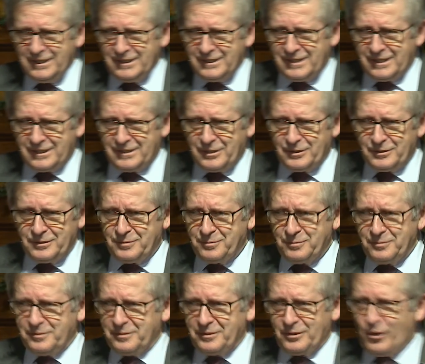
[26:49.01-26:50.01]
Takie
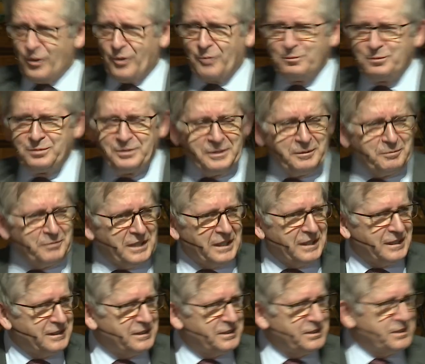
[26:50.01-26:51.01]
hobby
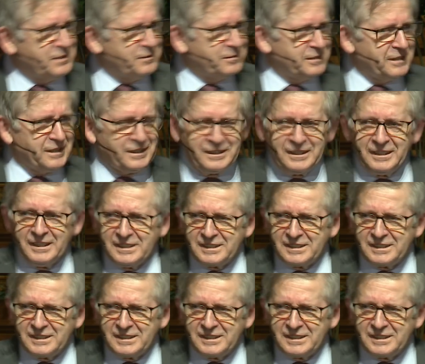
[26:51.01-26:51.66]
mieli dziwne,